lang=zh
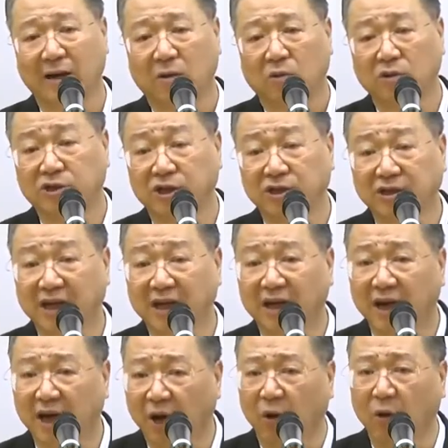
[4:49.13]
我今天
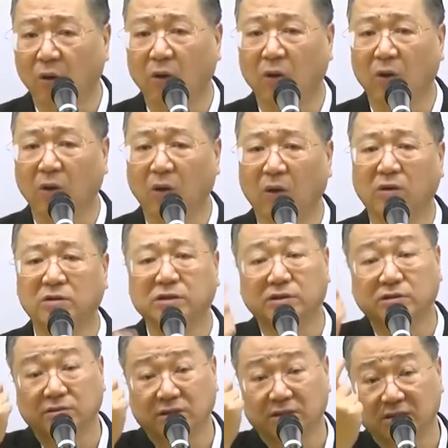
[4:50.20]
哦，这
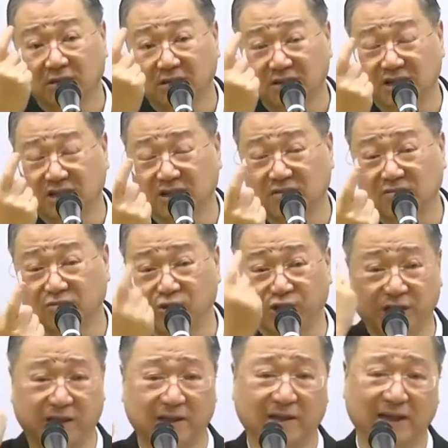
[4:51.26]
就是。你的悟
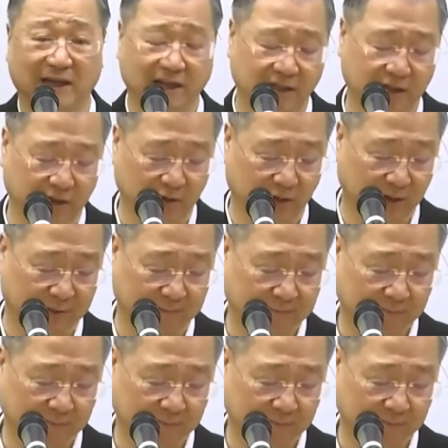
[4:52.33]
性开始有了，